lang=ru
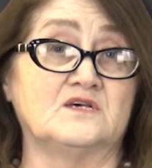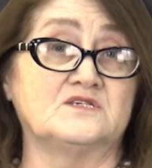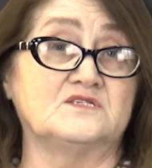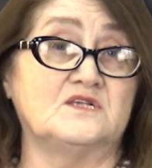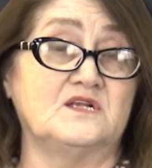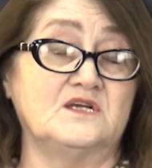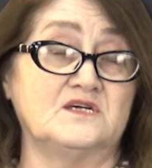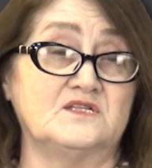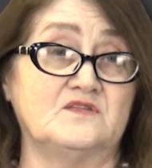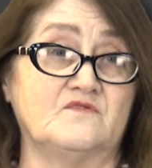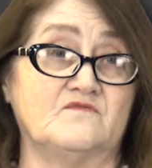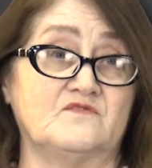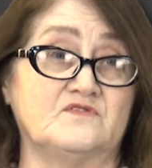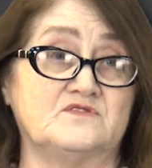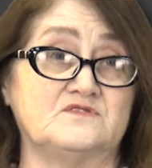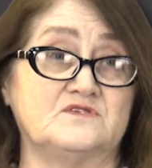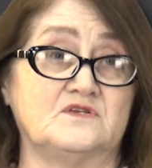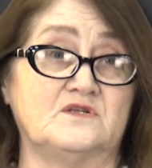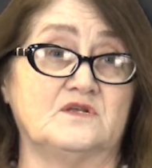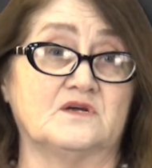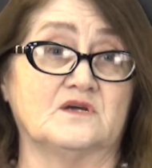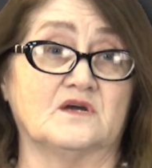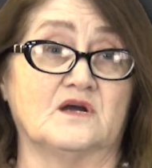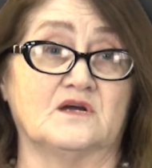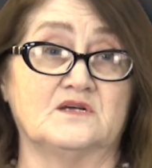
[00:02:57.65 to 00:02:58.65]

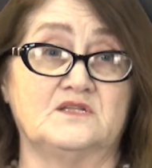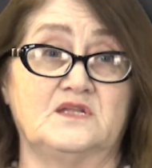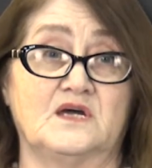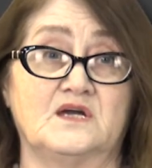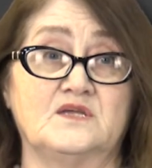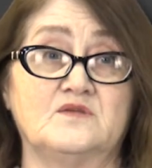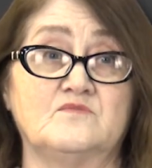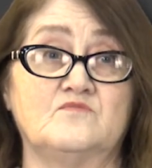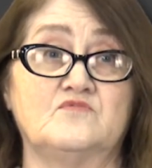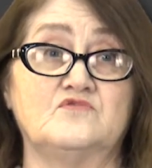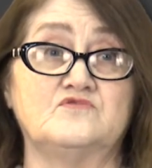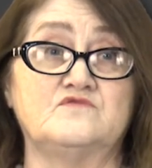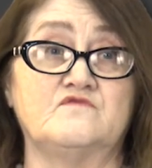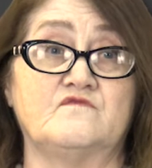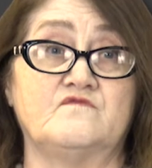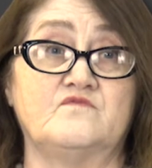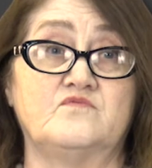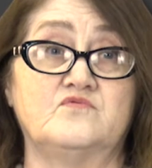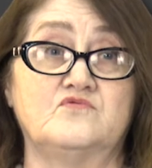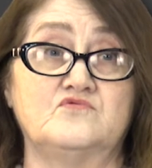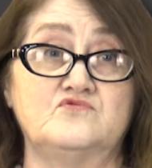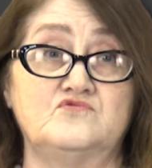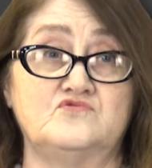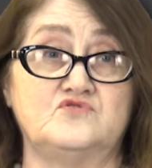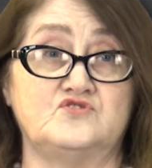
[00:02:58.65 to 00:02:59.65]
Следовательно, когда-нибудь в
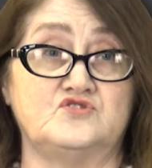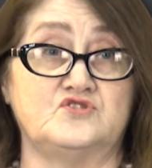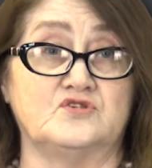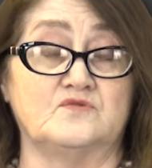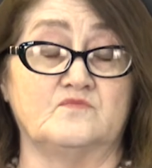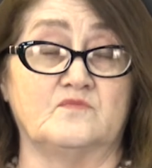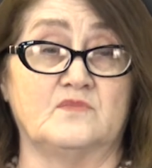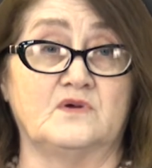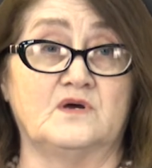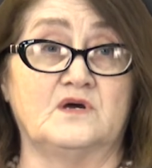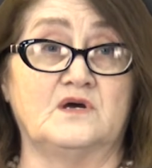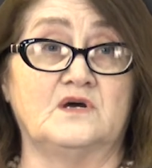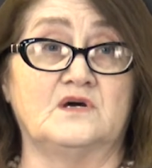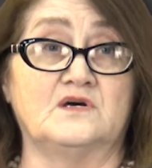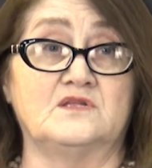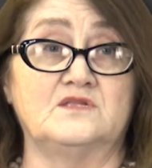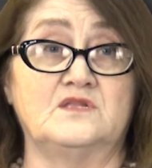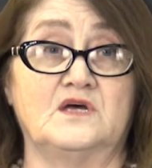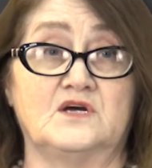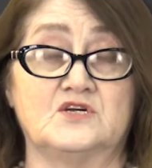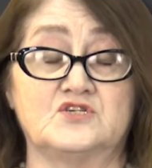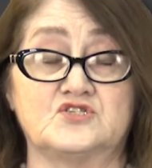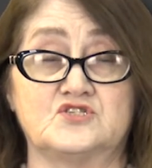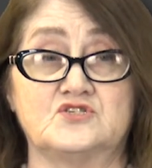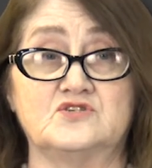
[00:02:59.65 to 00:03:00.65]
будущем
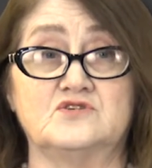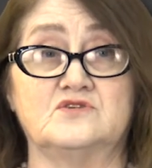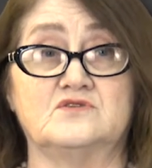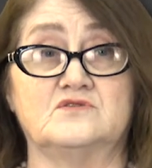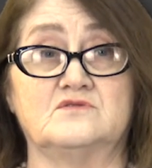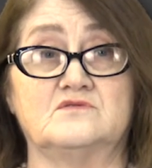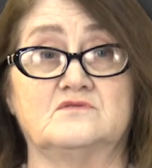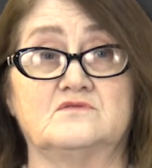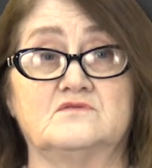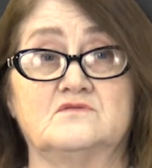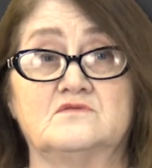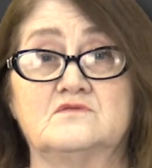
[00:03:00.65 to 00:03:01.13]
наши